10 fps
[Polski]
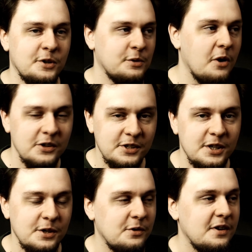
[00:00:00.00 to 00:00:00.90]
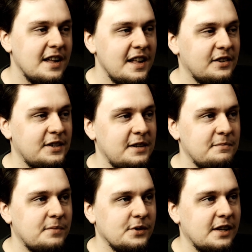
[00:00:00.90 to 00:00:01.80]
rozłączył, no i
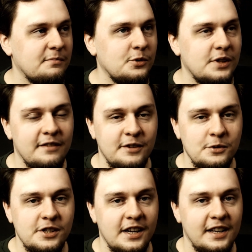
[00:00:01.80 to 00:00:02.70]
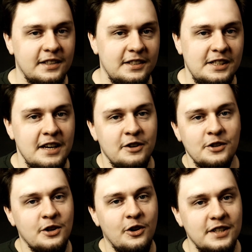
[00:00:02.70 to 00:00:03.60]
potem udawał, że nie wie
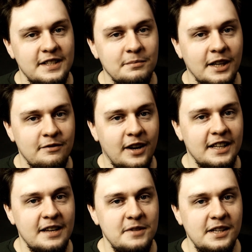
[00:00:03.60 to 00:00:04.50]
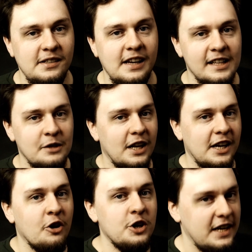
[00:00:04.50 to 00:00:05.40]
o co chodzi z tym Tajwanem i gadał
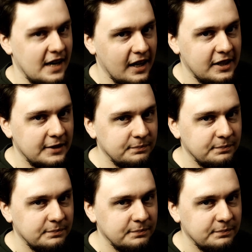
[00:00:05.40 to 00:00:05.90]
dalej o Chinach.